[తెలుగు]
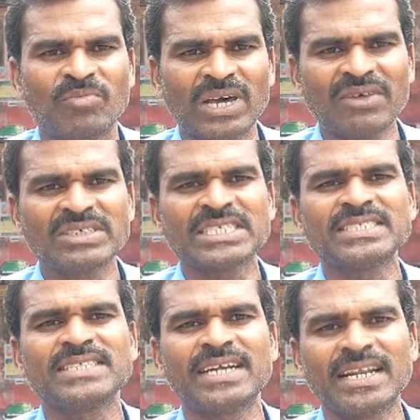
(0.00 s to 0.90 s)
మల
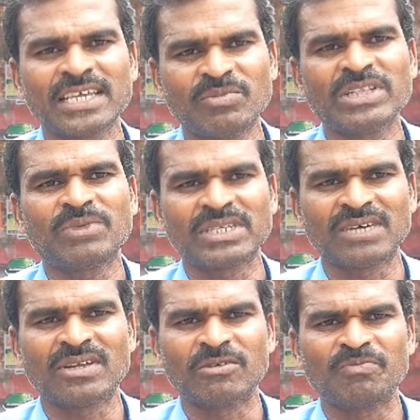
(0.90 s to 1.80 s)
విసర్జన చేయడానికి ఇబ్బంది
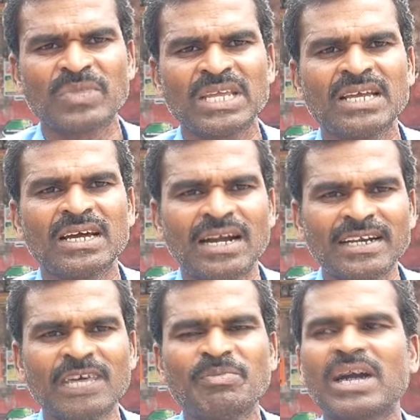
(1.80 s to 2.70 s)
పడుతున్నారు
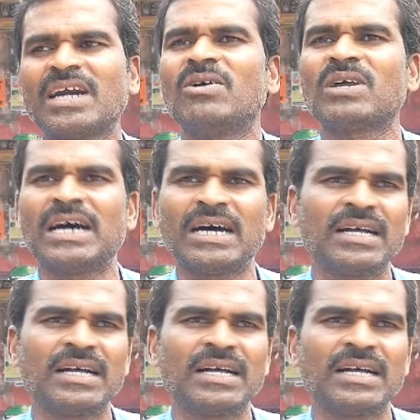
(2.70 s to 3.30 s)
అంటే పక్కన ఒక